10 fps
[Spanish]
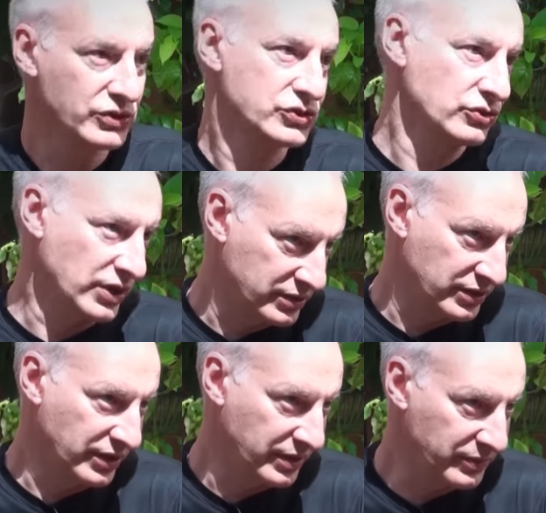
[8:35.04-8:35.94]
que nosotros las
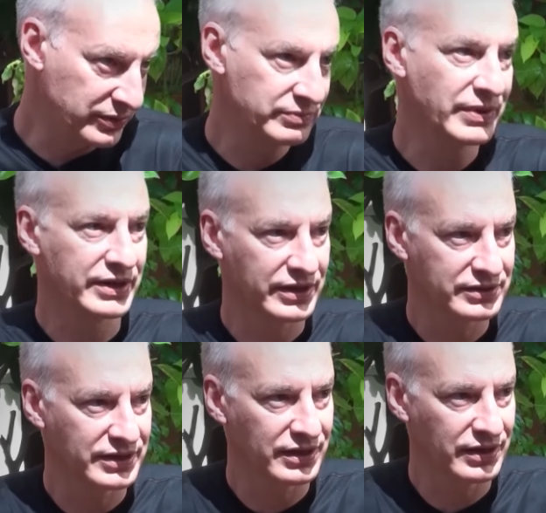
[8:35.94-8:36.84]
tenemos, marca
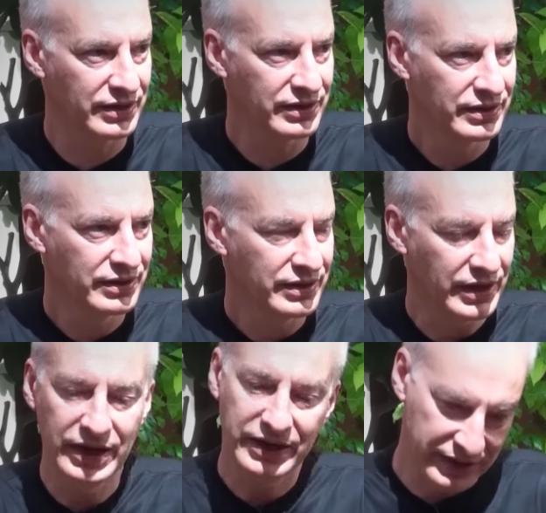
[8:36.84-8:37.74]
Stanley,
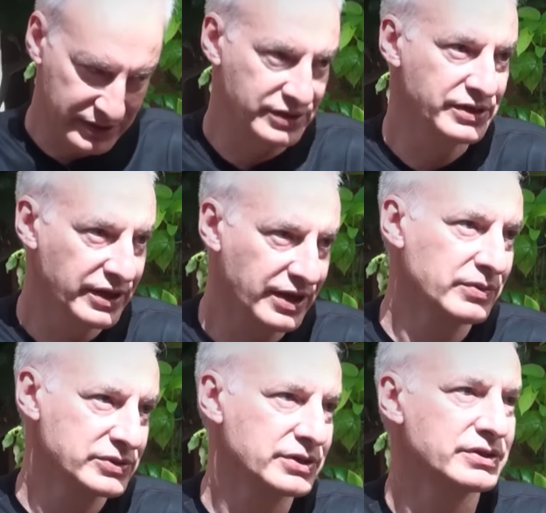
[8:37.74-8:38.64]
en el que sí,
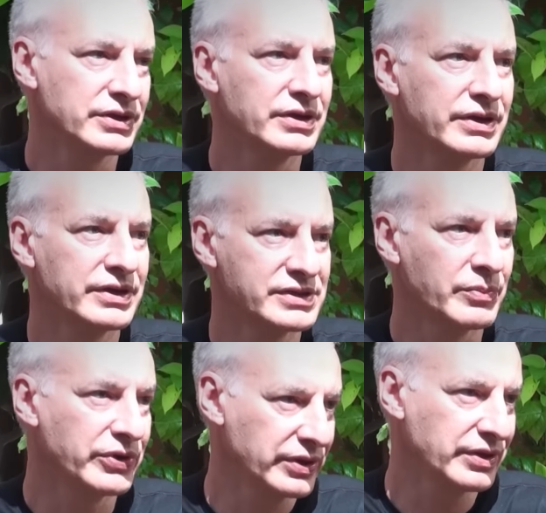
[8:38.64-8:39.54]
digamos, este, se
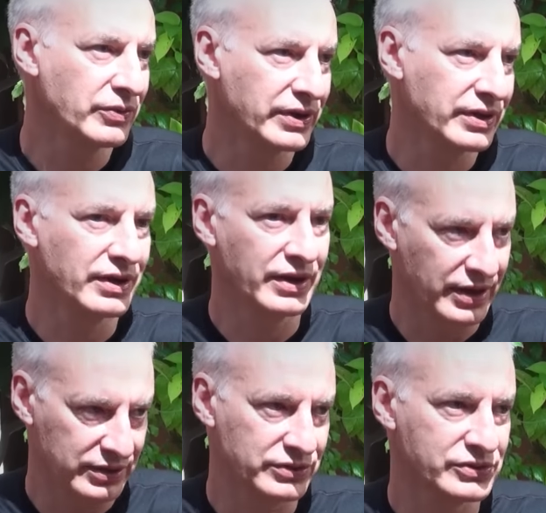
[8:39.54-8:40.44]
puede guardar.
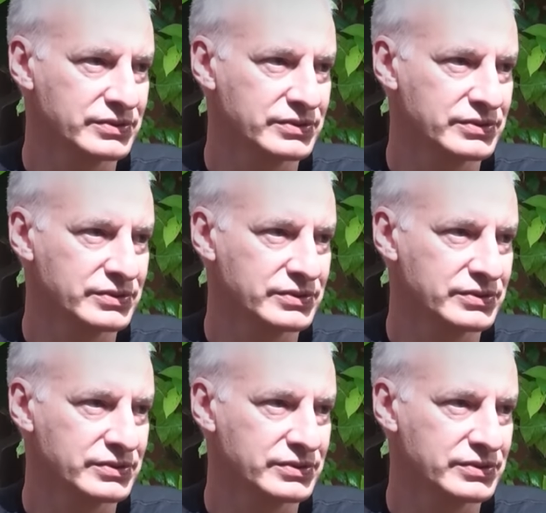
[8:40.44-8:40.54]
Ese